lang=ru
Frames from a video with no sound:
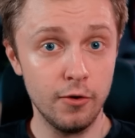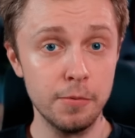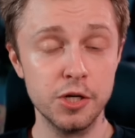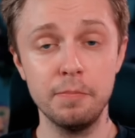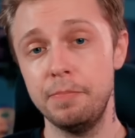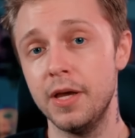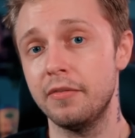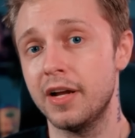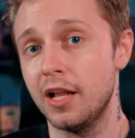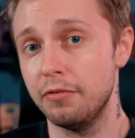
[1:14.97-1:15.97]
общем,
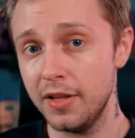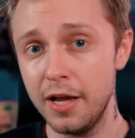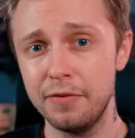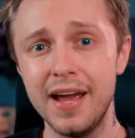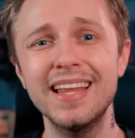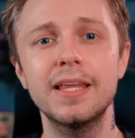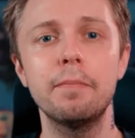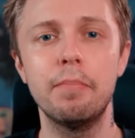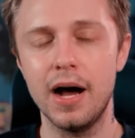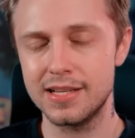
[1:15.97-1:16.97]
первый Half-Life это
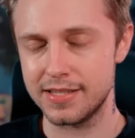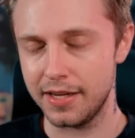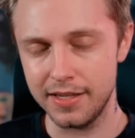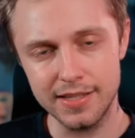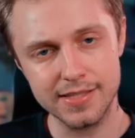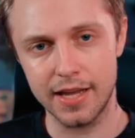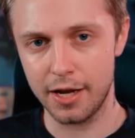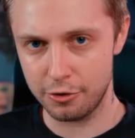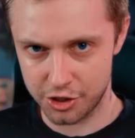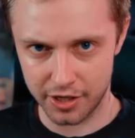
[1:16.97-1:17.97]
база и не
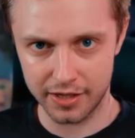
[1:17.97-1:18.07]
стареющая